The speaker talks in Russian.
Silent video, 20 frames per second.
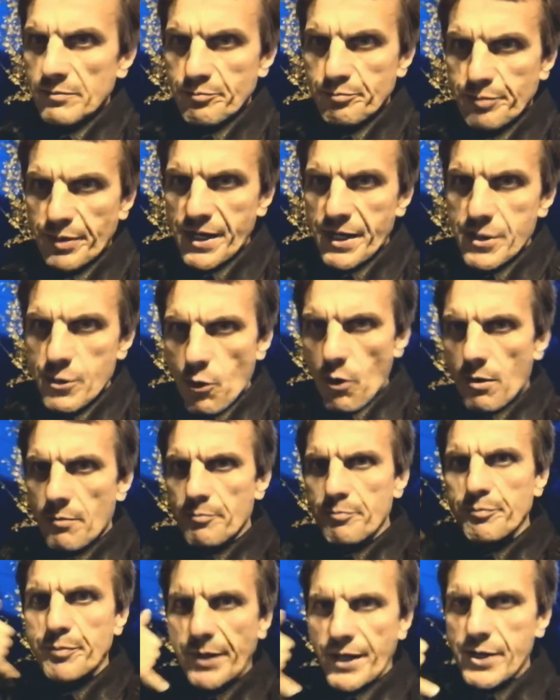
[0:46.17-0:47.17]
При нем
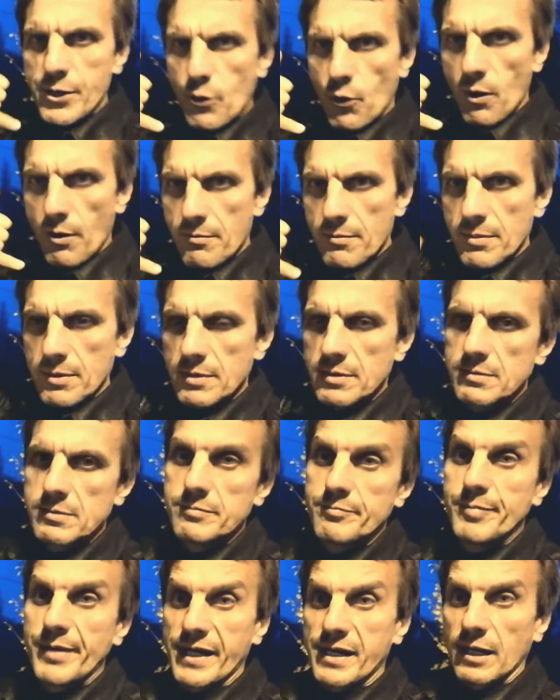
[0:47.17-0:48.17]
прием,
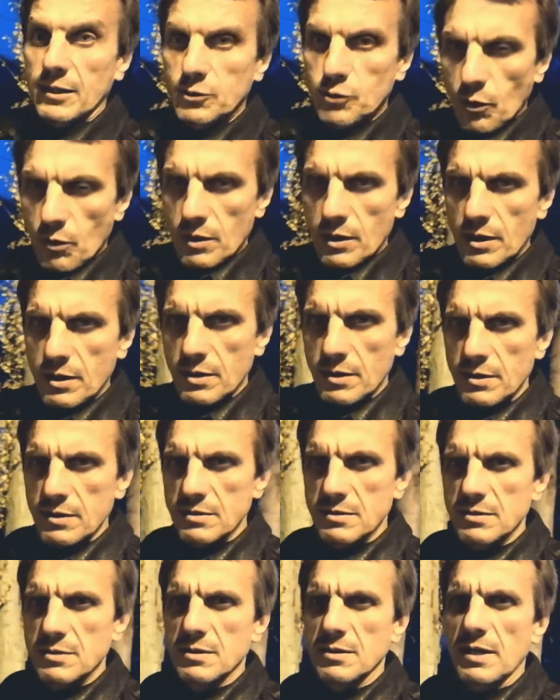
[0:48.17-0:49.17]
при которых
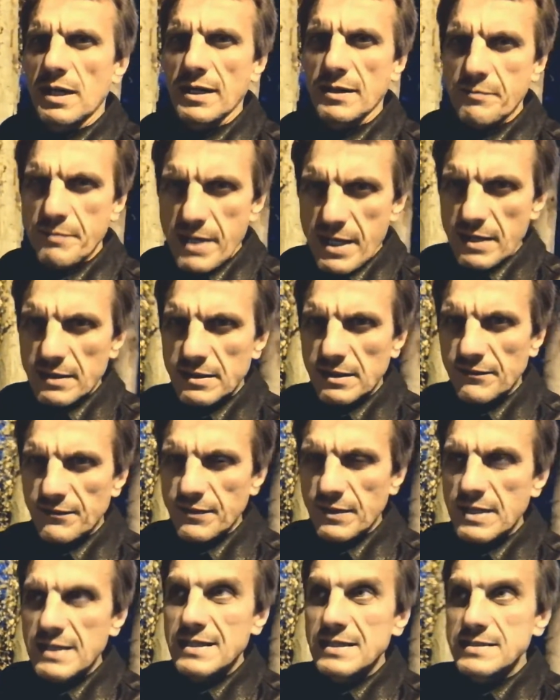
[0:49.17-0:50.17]
Ахметов,
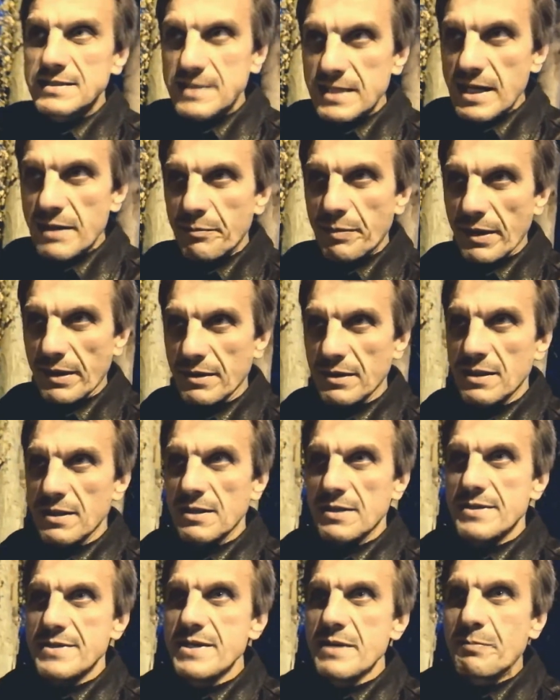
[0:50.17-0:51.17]
Сепар,
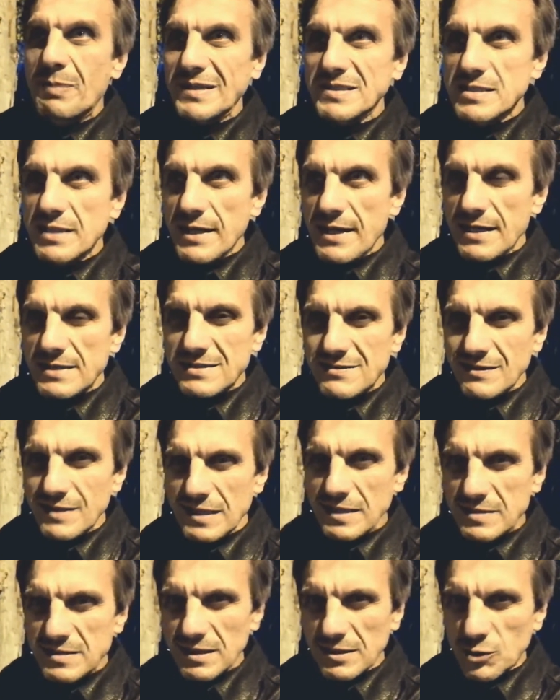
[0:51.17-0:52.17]

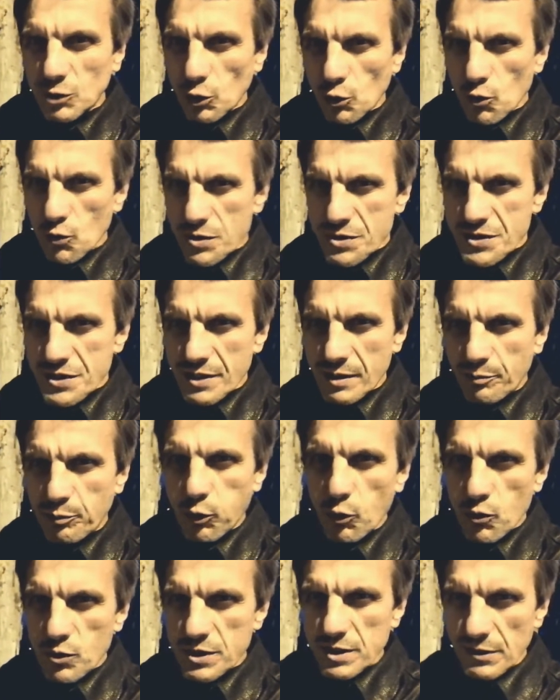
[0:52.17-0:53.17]
непосредственный сотрудник
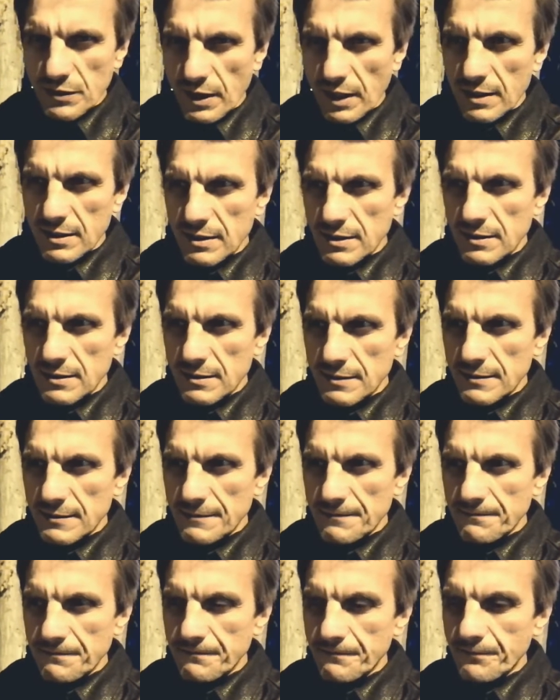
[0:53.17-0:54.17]
Путина
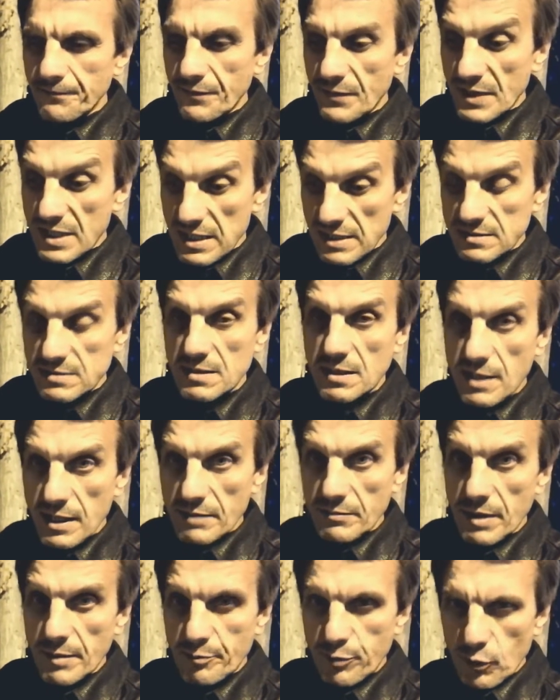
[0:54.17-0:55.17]
для
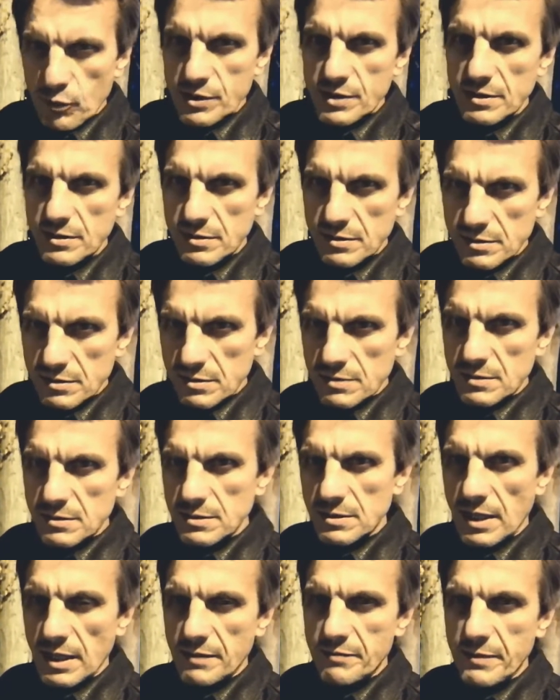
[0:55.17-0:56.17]
схемы Путин
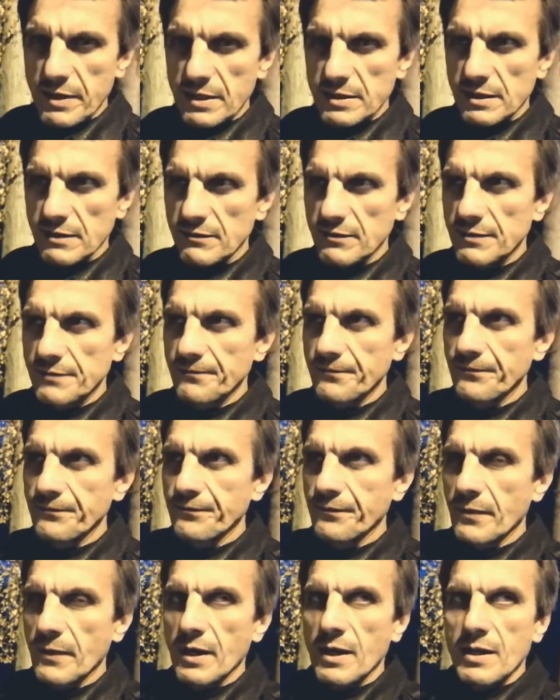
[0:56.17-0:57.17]
Ахметов
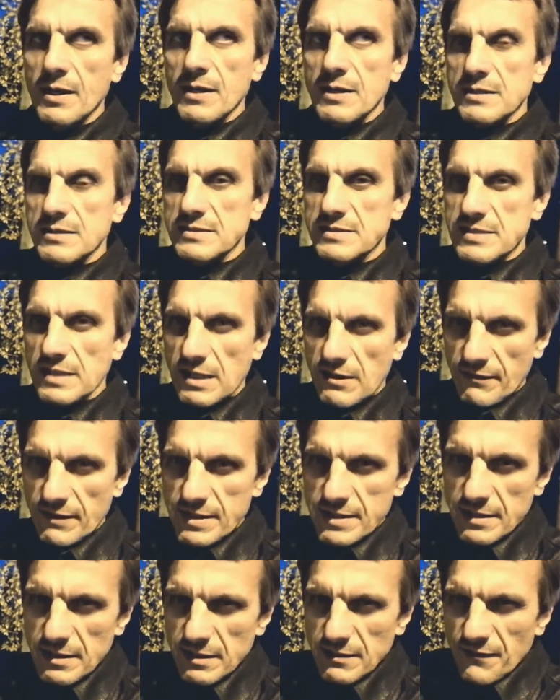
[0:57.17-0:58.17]

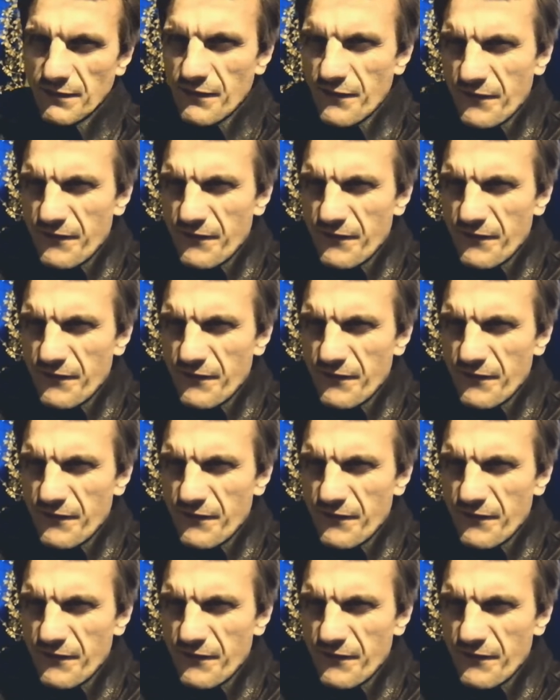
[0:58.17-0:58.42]
захватил